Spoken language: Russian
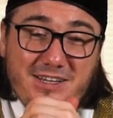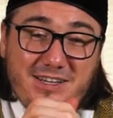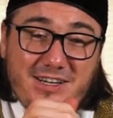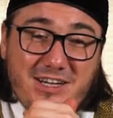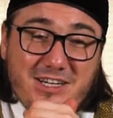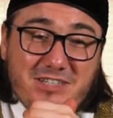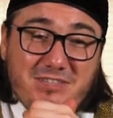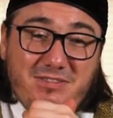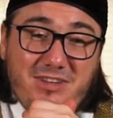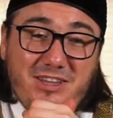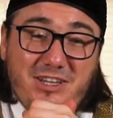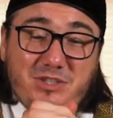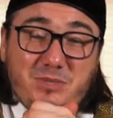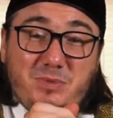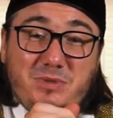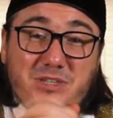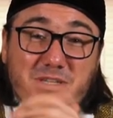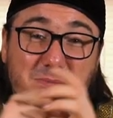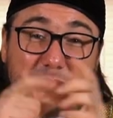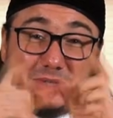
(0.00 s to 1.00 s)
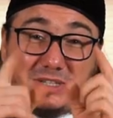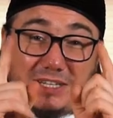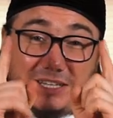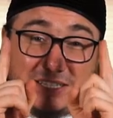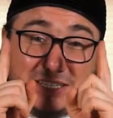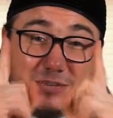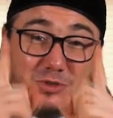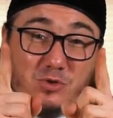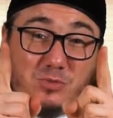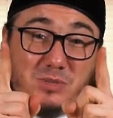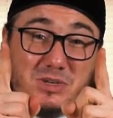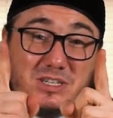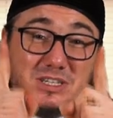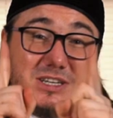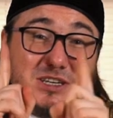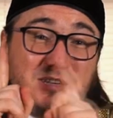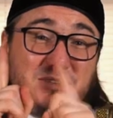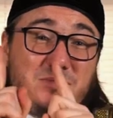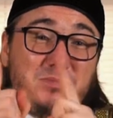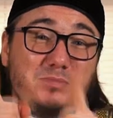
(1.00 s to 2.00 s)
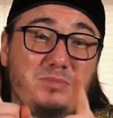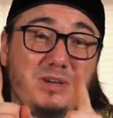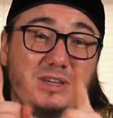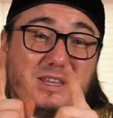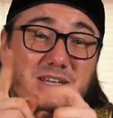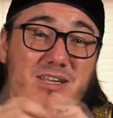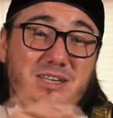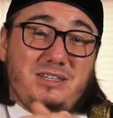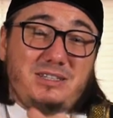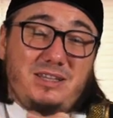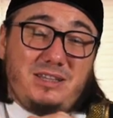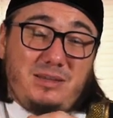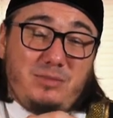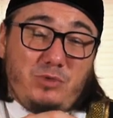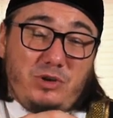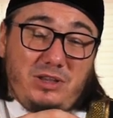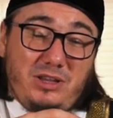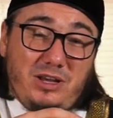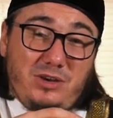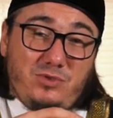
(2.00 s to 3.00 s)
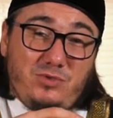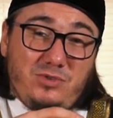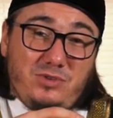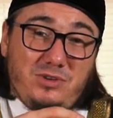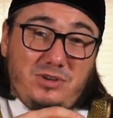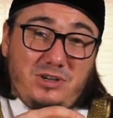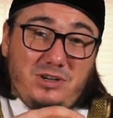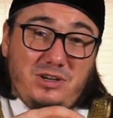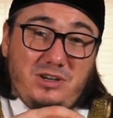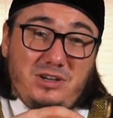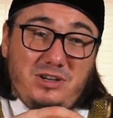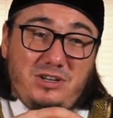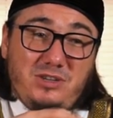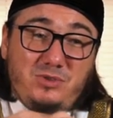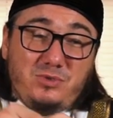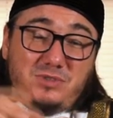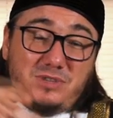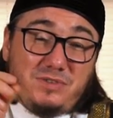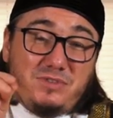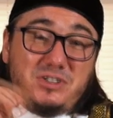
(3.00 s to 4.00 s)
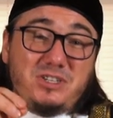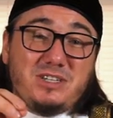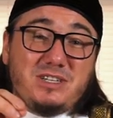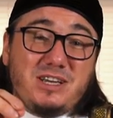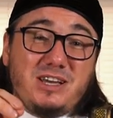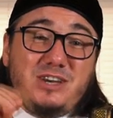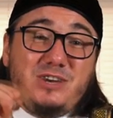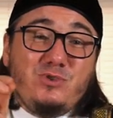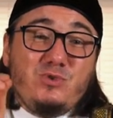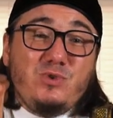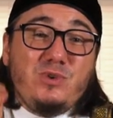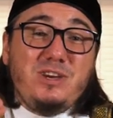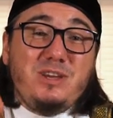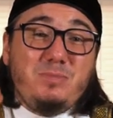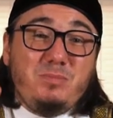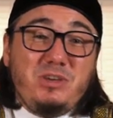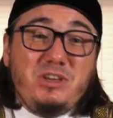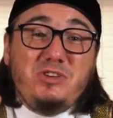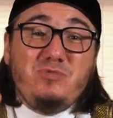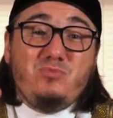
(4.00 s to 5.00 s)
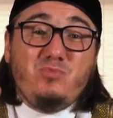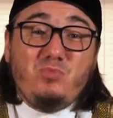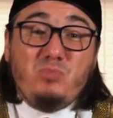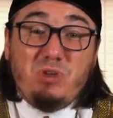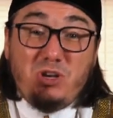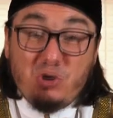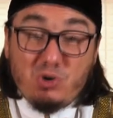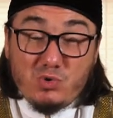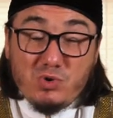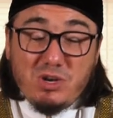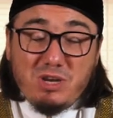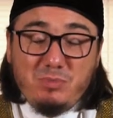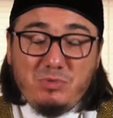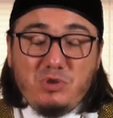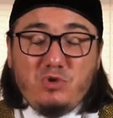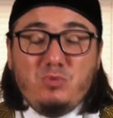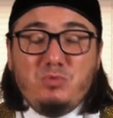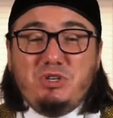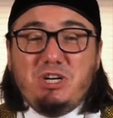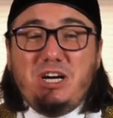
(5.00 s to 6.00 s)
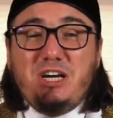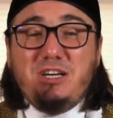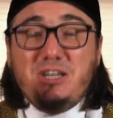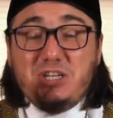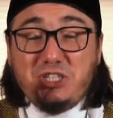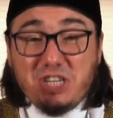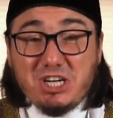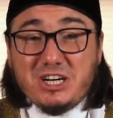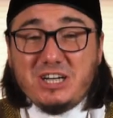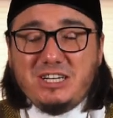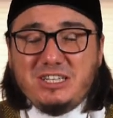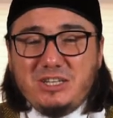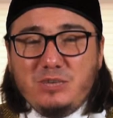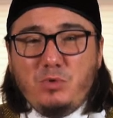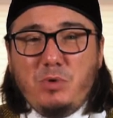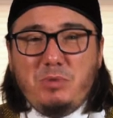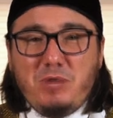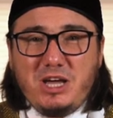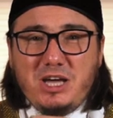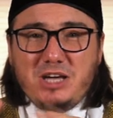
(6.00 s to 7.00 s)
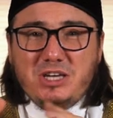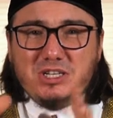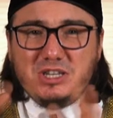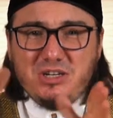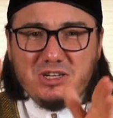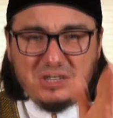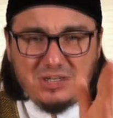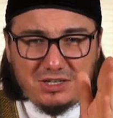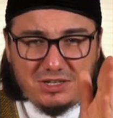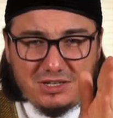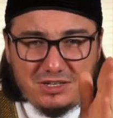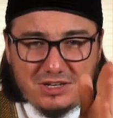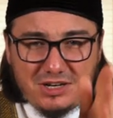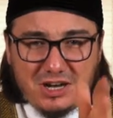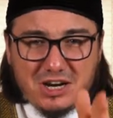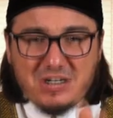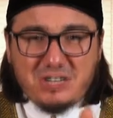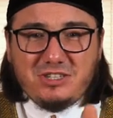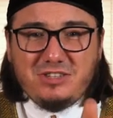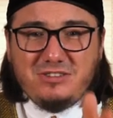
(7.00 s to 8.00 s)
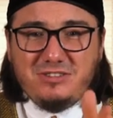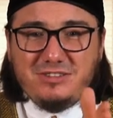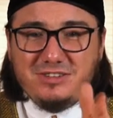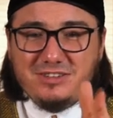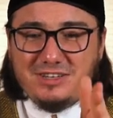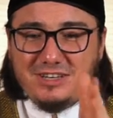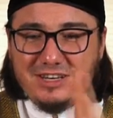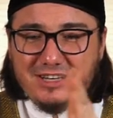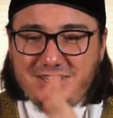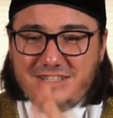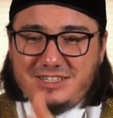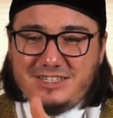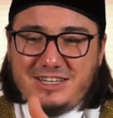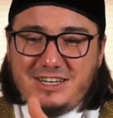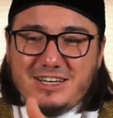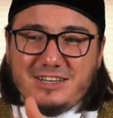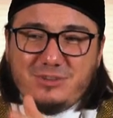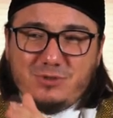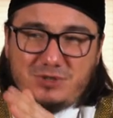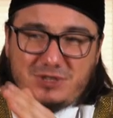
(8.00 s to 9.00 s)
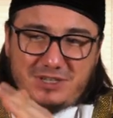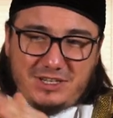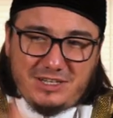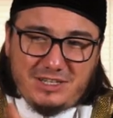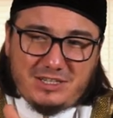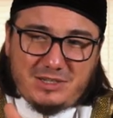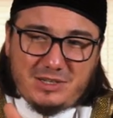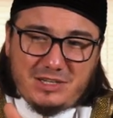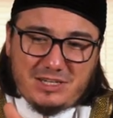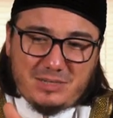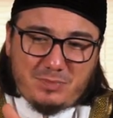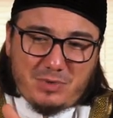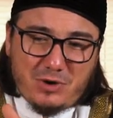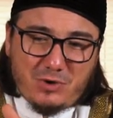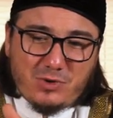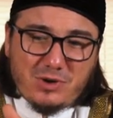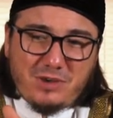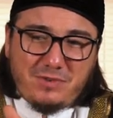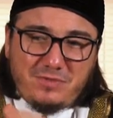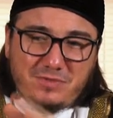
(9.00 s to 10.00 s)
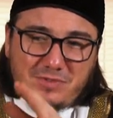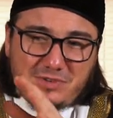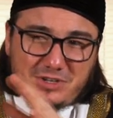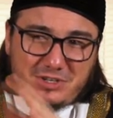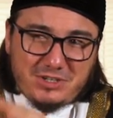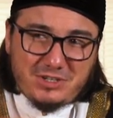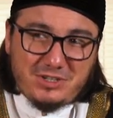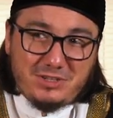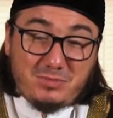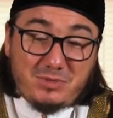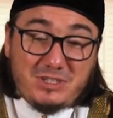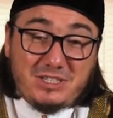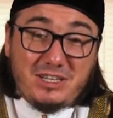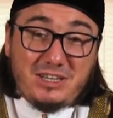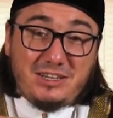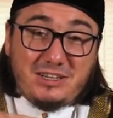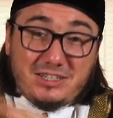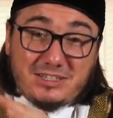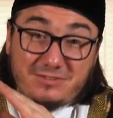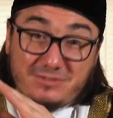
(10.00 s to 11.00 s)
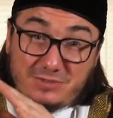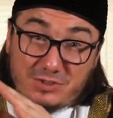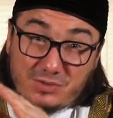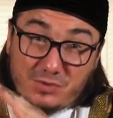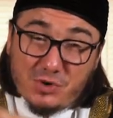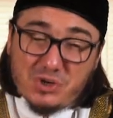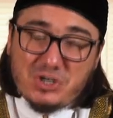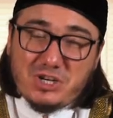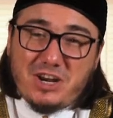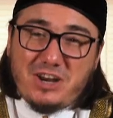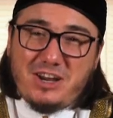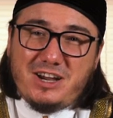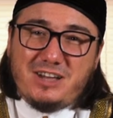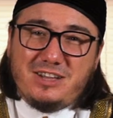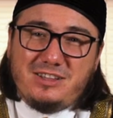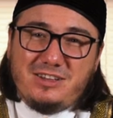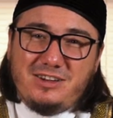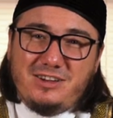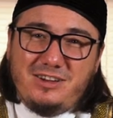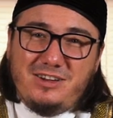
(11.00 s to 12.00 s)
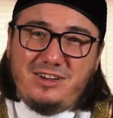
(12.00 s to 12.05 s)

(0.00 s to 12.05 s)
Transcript: Каждого Аллах Субхану послал с одной миссии, поклоняясь одному Аллаху. Но Всевышний сказал, «Ликулли минхум джа'альна шири'ата ва минхаджа». Каждый для, из них, то есть из, из пророков, мы сделали свой шариат,